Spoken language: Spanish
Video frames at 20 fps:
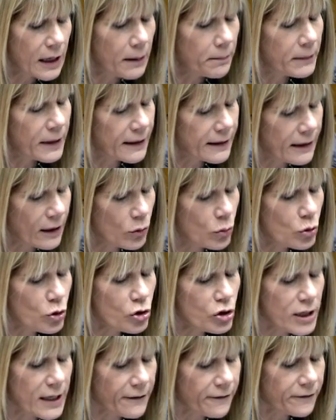Mientras
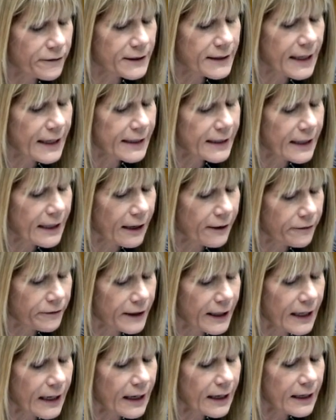unos se saltan la
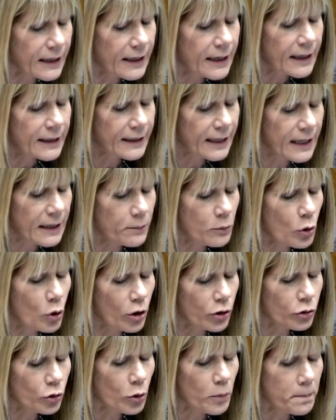fila, tenemos
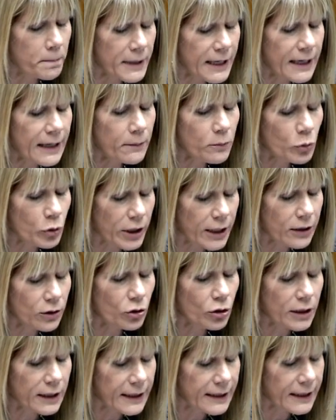a otros miles
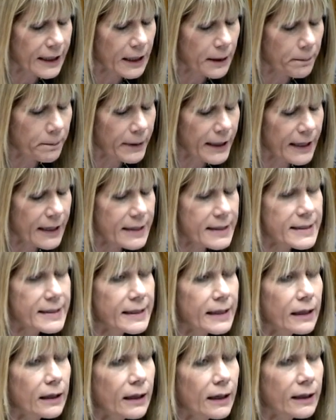muriendo en lista de espera
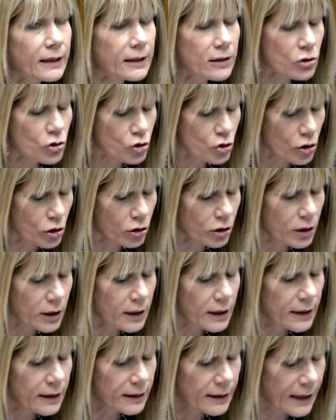sin atención
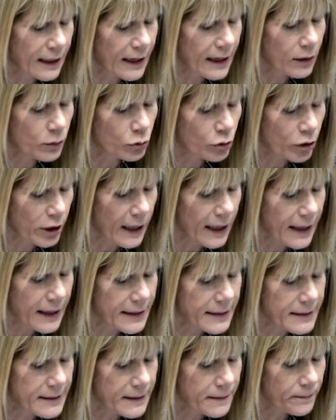de las
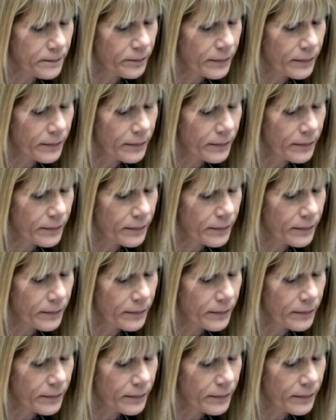autoridades.